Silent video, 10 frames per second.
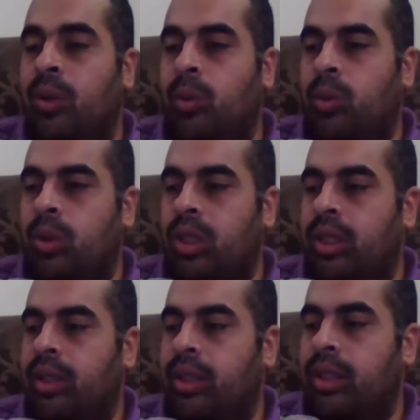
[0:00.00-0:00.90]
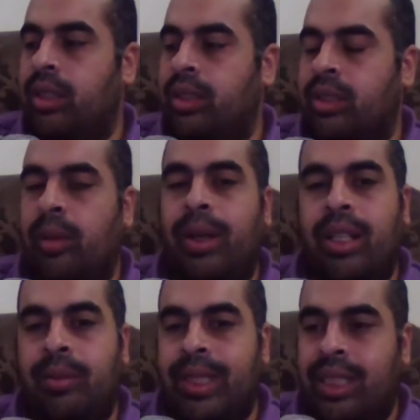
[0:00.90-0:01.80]

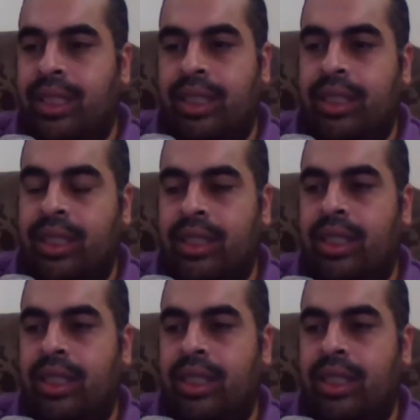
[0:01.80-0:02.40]
والطبق مثلا الازاز